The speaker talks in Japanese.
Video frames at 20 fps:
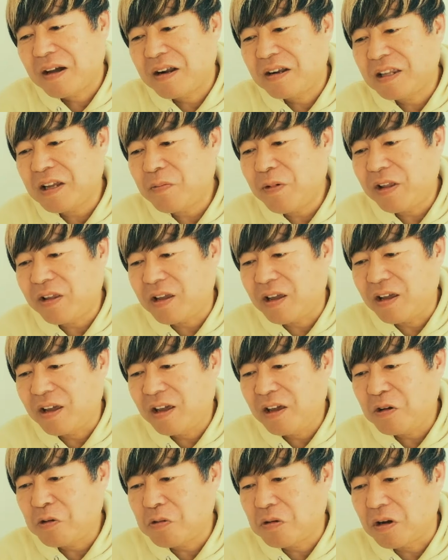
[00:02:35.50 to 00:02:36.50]
改めて
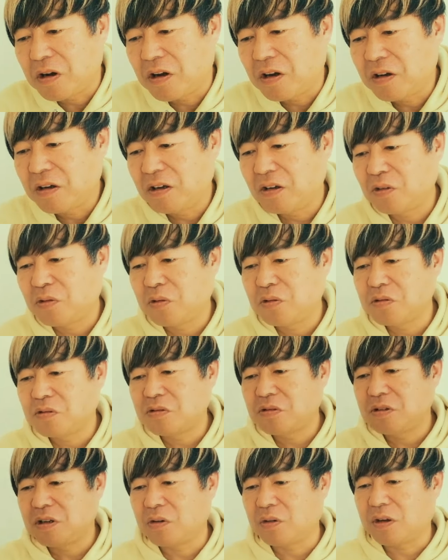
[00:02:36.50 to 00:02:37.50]
A 子が伊藤
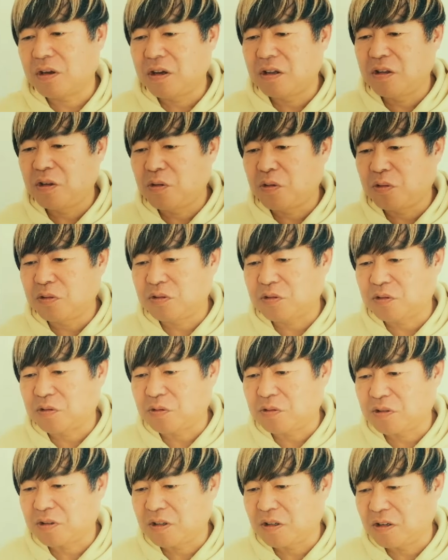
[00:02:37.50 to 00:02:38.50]
淳也を刑事告
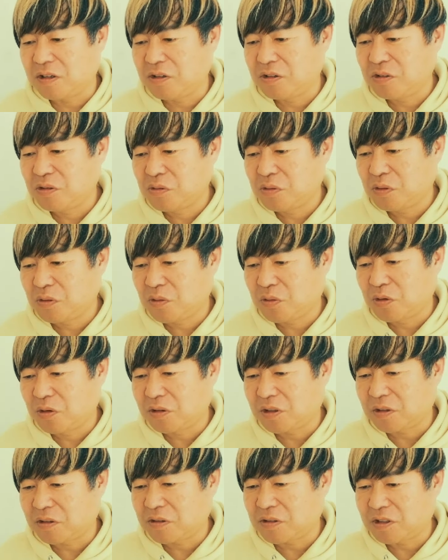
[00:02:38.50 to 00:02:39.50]
訴した理由を
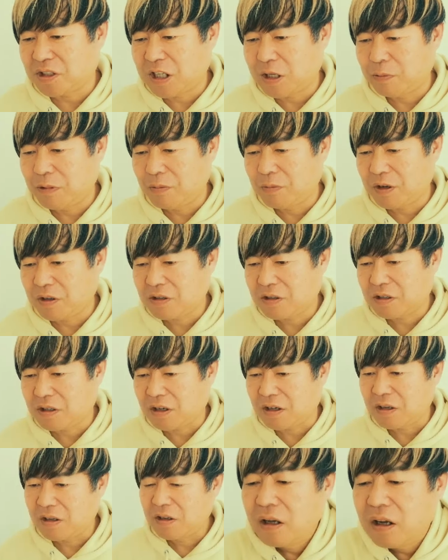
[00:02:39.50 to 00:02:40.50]
考察してみまし
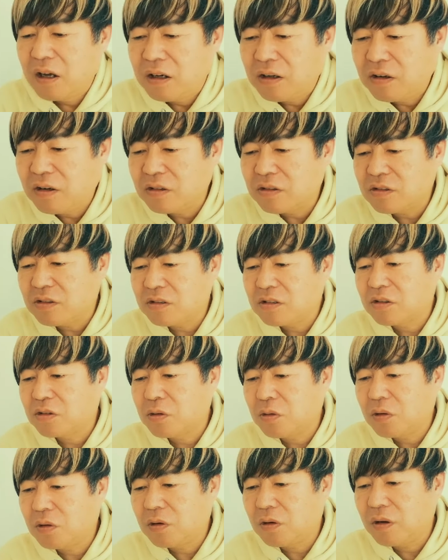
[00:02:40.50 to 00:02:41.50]
た。X
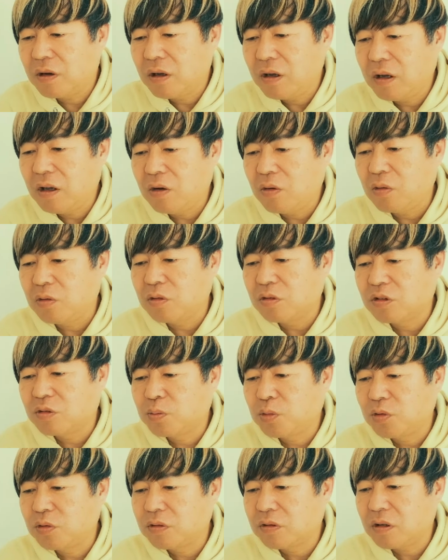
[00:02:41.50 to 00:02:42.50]
氏と A 子の
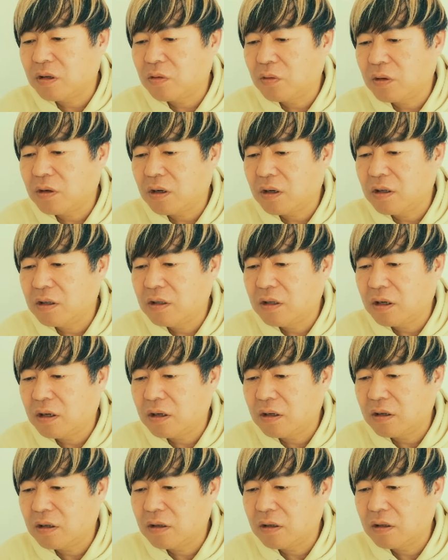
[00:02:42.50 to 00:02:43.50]
スポンサーの会
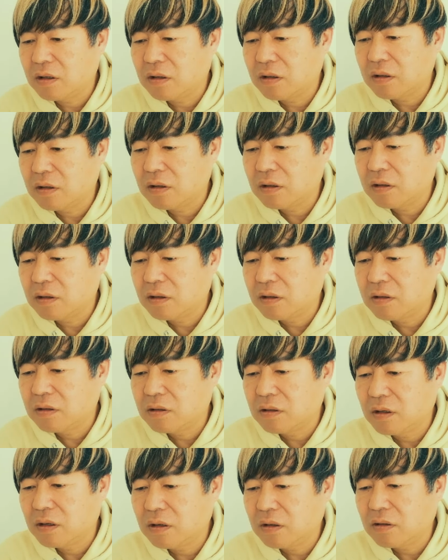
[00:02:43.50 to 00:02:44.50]
談、う
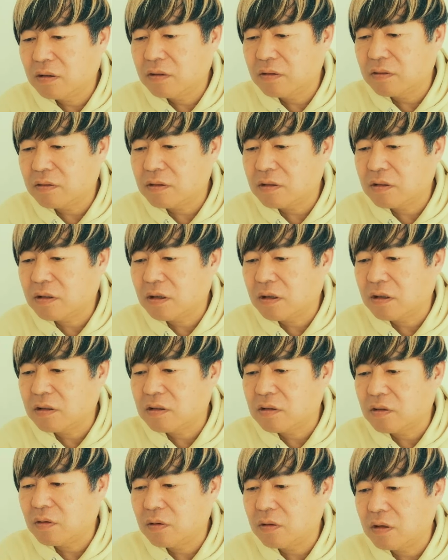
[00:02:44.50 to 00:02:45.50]
ん、X 氏から
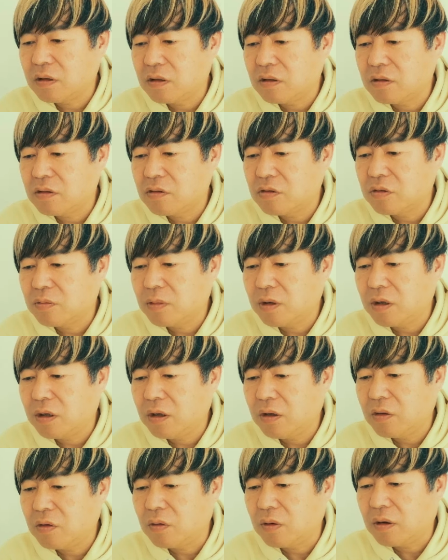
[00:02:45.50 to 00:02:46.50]
自動金10
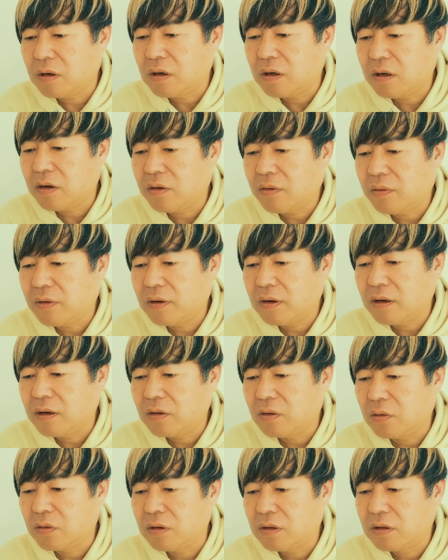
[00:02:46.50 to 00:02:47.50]
万以上払わな
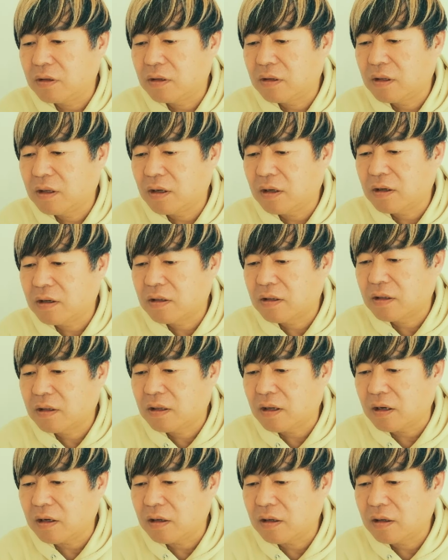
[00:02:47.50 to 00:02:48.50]
いと言ってき
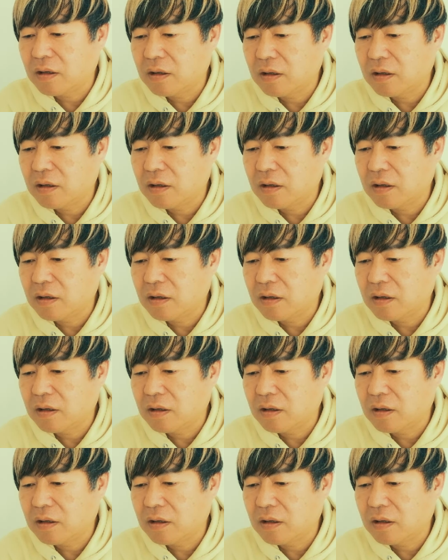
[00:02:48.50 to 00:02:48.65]
た。